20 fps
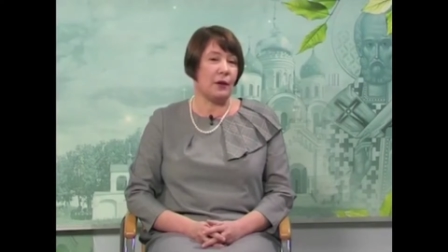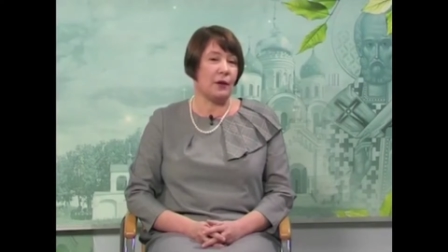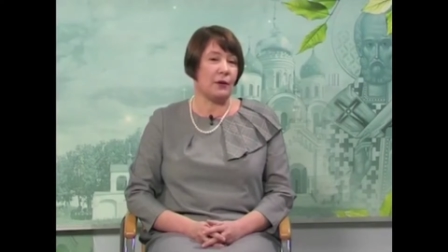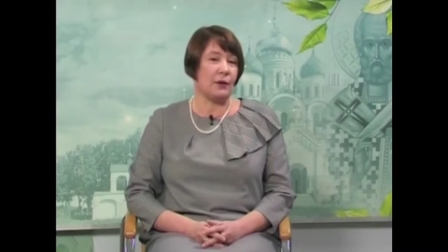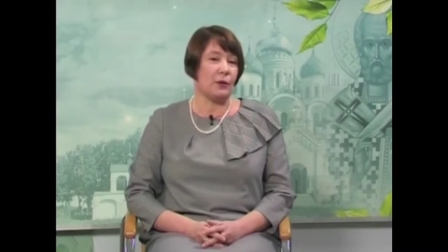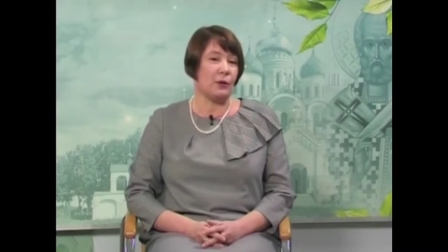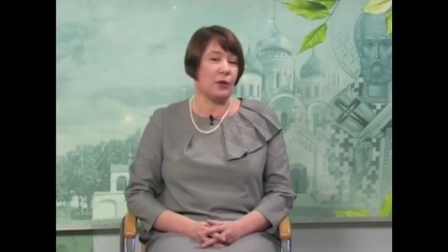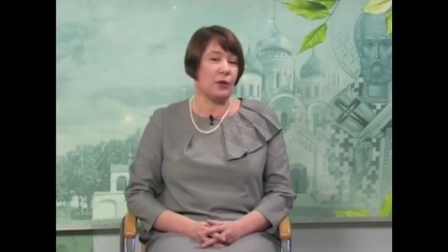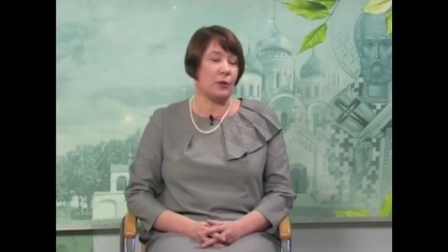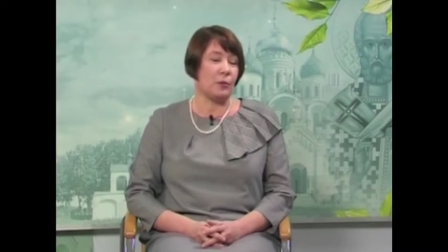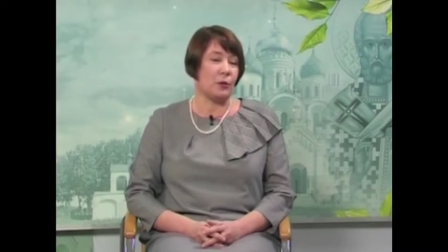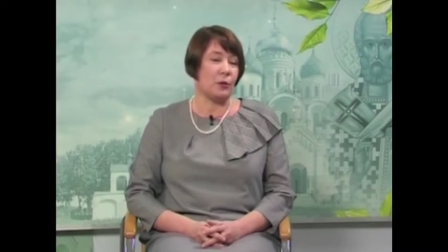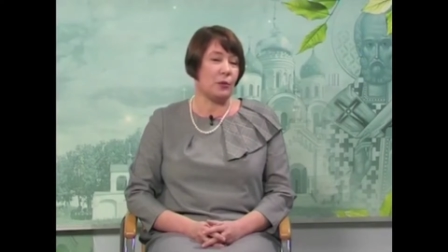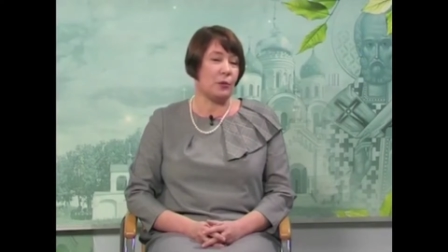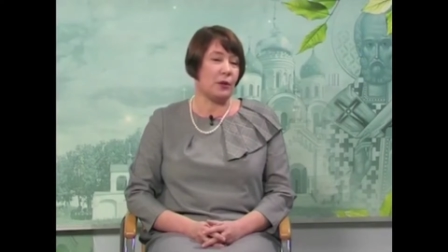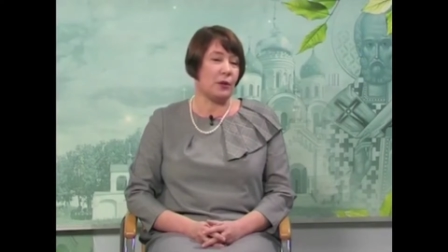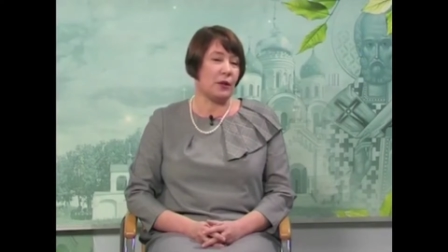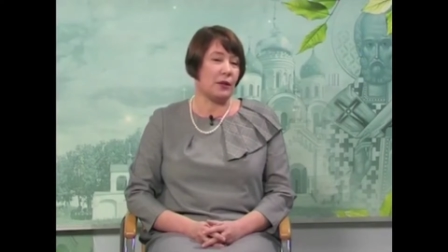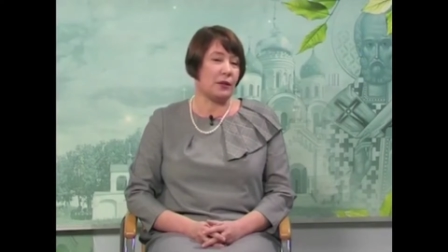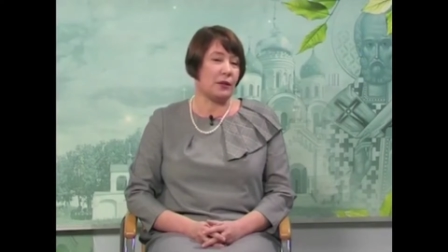Но Господь
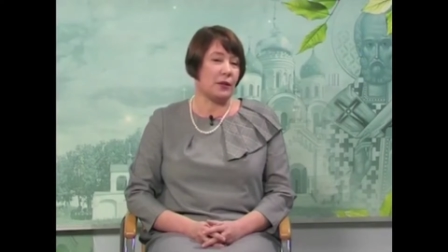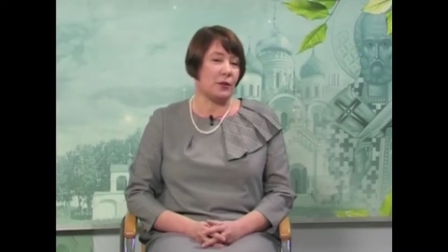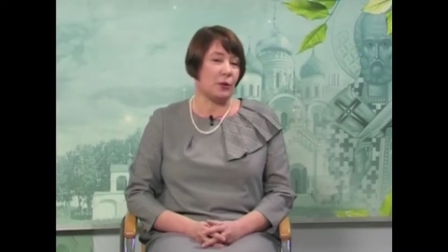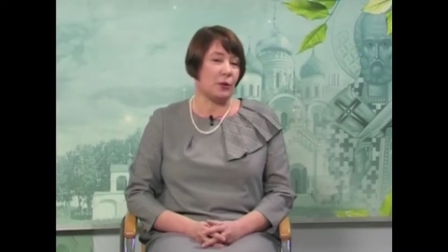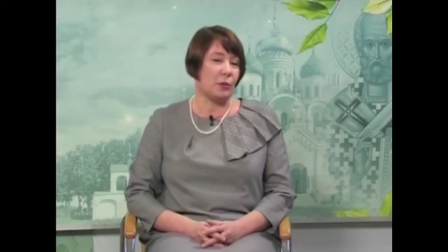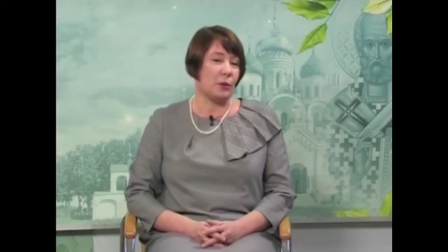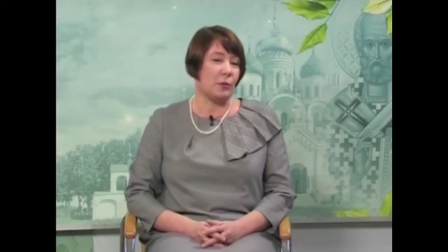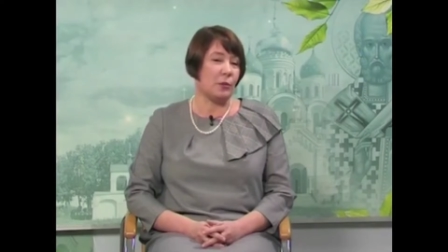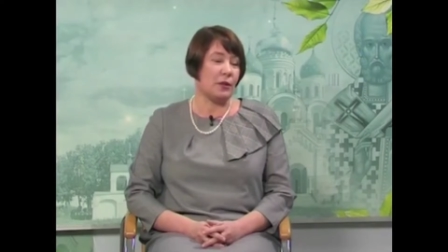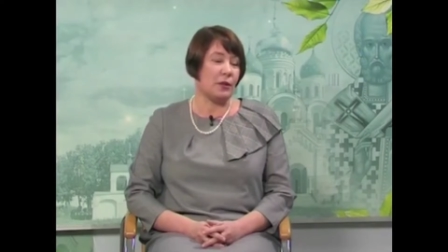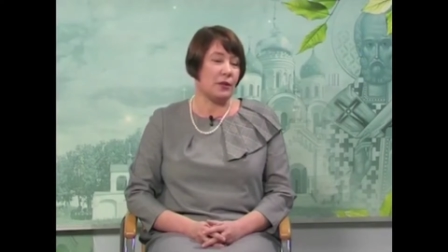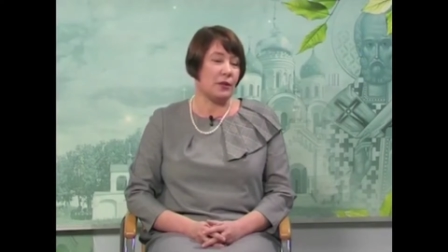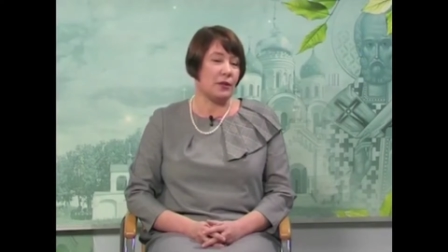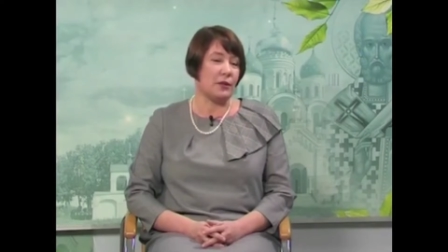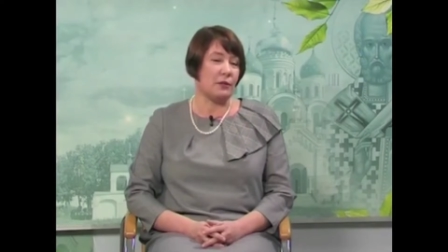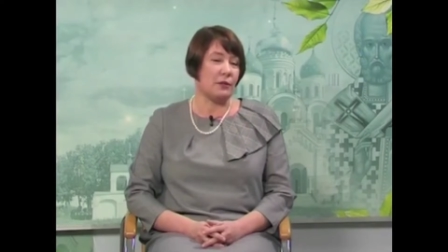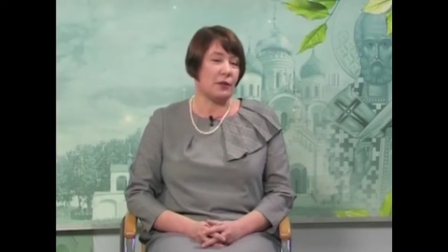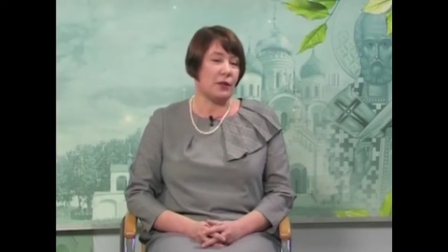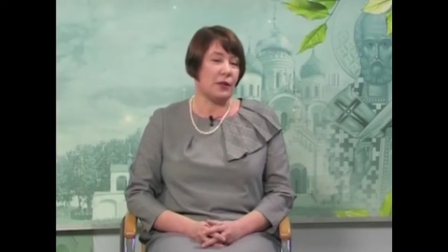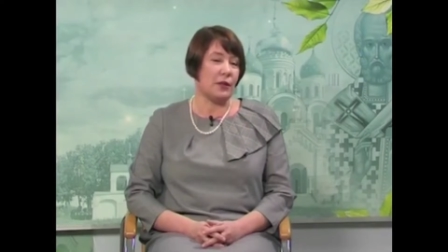был как-то особо
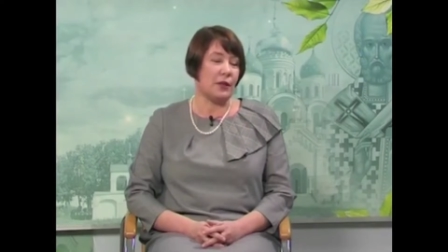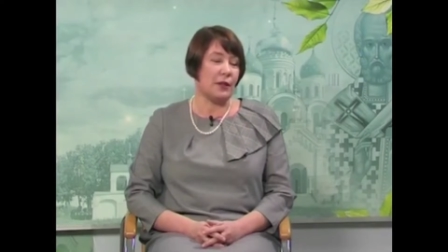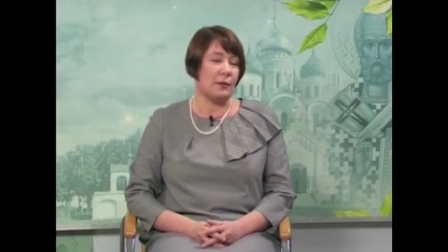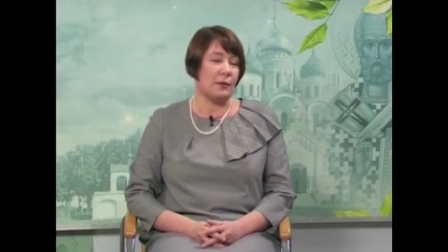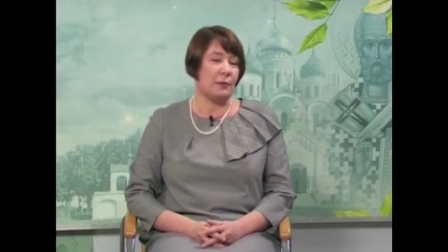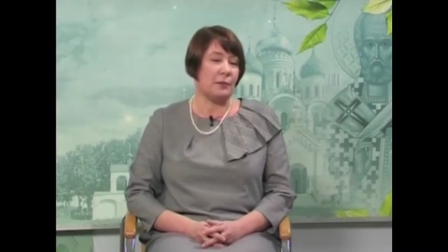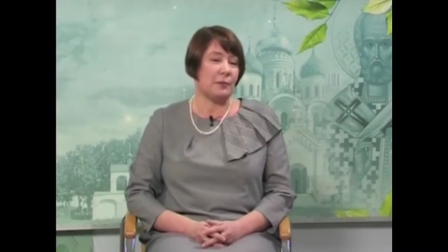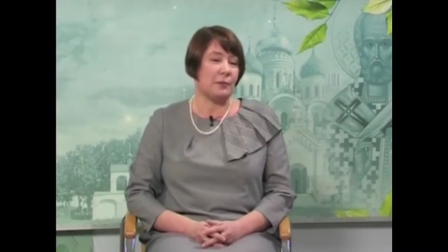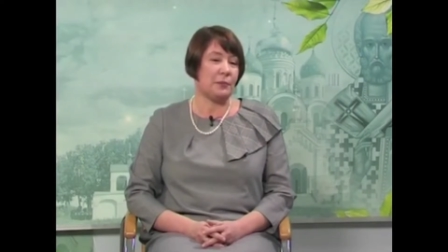милостив к ней,